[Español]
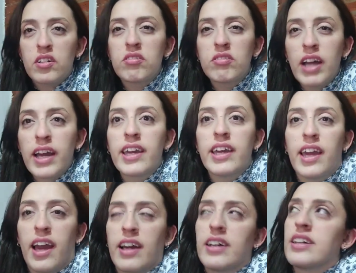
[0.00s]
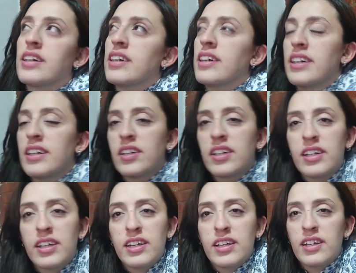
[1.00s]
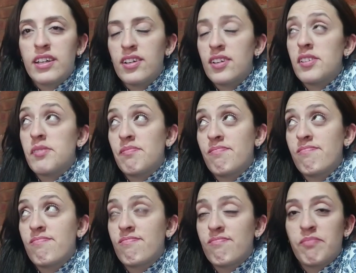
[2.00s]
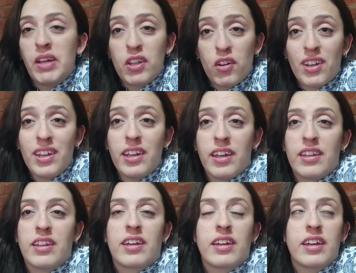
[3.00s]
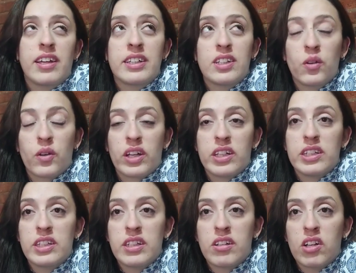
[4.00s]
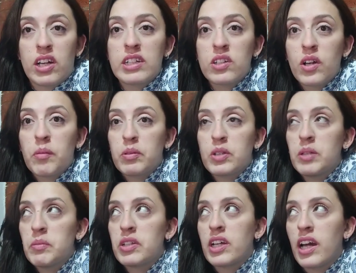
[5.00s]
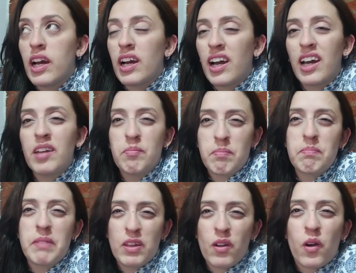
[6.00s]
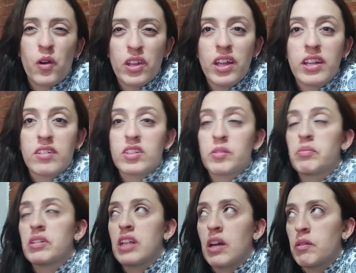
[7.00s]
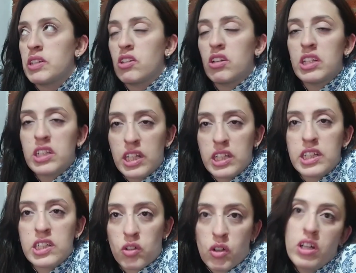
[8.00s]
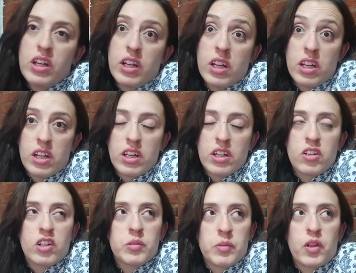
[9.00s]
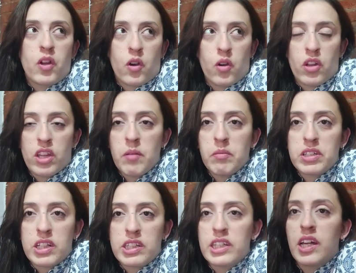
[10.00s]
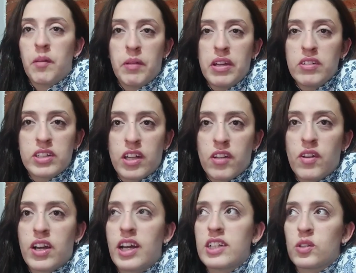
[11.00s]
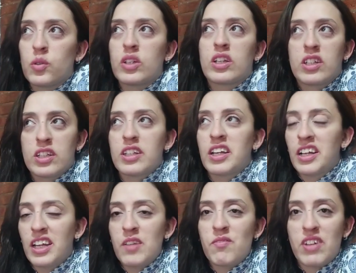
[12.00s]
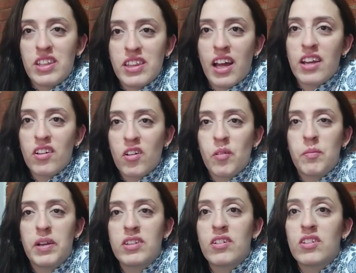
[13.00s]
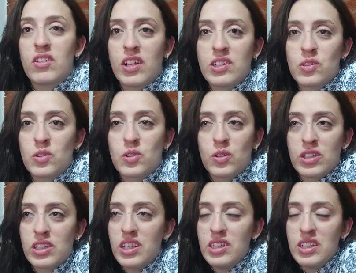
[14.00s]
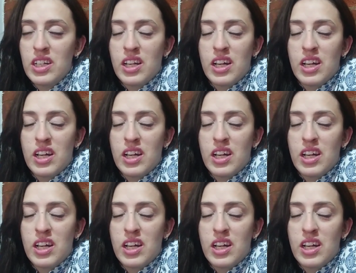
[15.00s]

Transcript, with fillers: una guía eh, medio guía de qué es lo que o qué es lo que pusimos en cada caja y medio acordarnos. Pues la cuestión es que es eso. Nos medio acordamos, así que a menos que no hagas un inventario completo de todas tus cosas,